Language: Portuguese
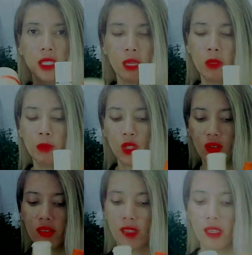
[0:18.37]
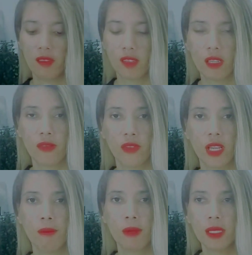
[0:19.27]
E quem me pediu essa resenha foi
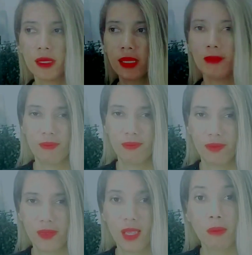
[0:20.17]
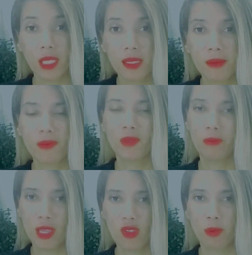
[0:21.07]
a Amanda. Amanda,
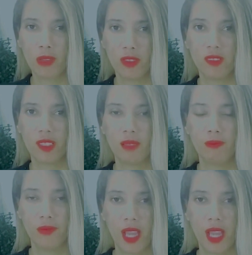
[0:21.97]
um beijo para você,